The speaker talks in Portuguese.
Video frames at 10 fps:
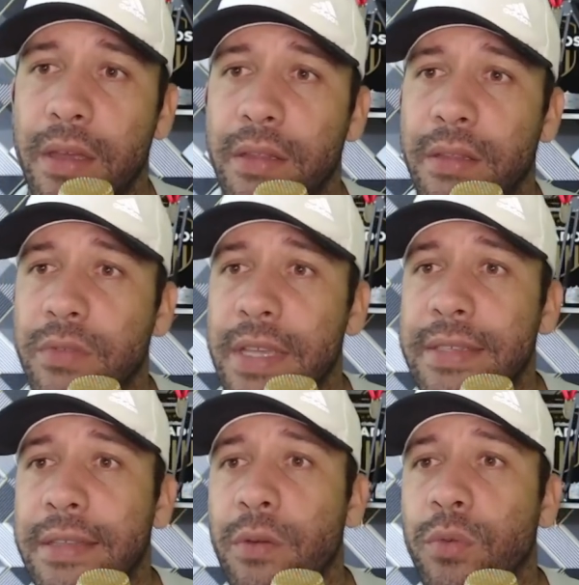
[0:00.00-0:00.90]
não sei
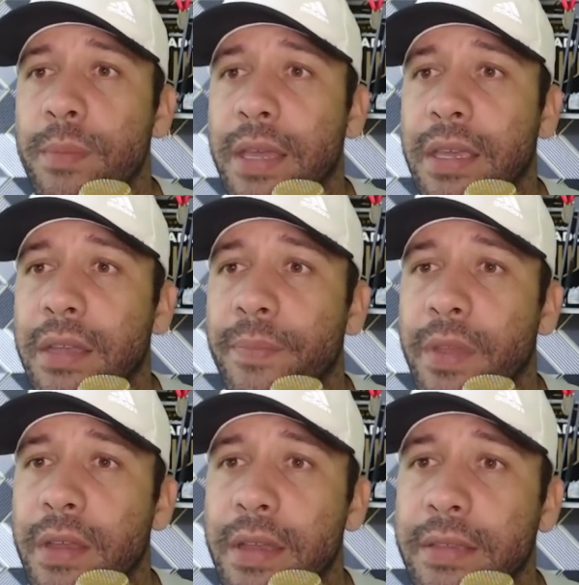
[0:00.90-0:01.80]
se tem um nome aqui.
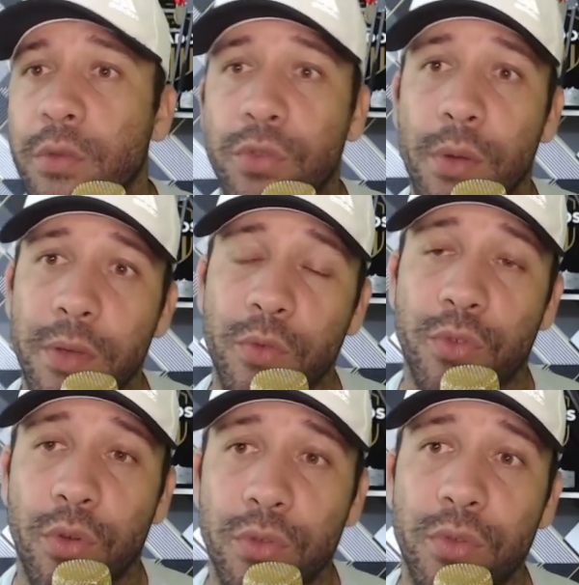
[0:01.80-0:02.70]
São os,
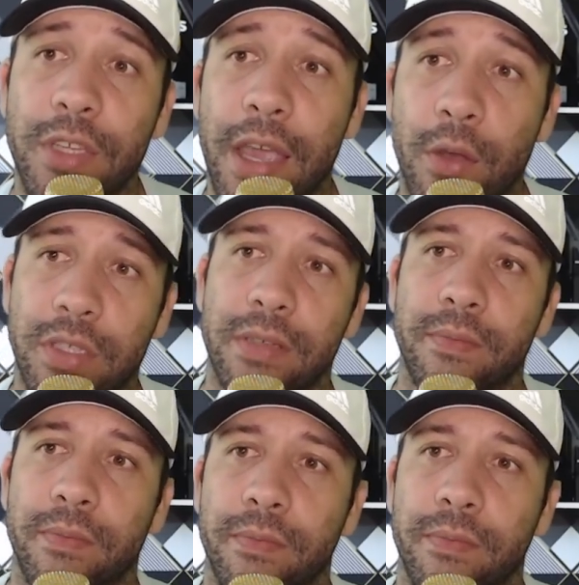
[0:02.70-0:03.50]
os donos do Chelsea.